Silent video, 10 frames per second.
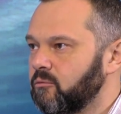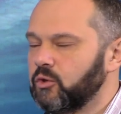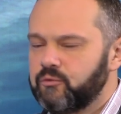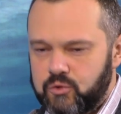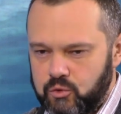
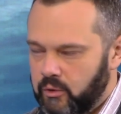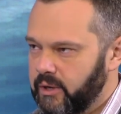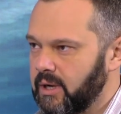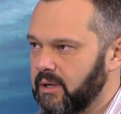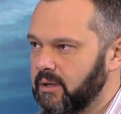Вот все
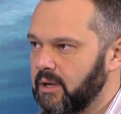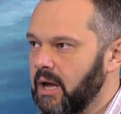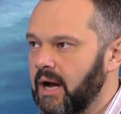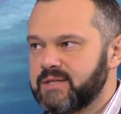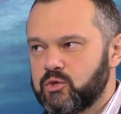реально.
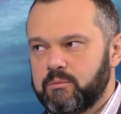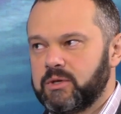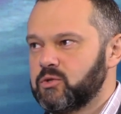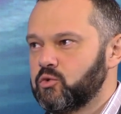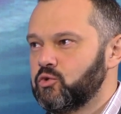
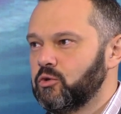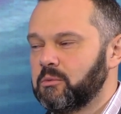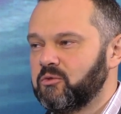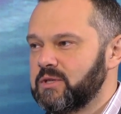Особенно с учетом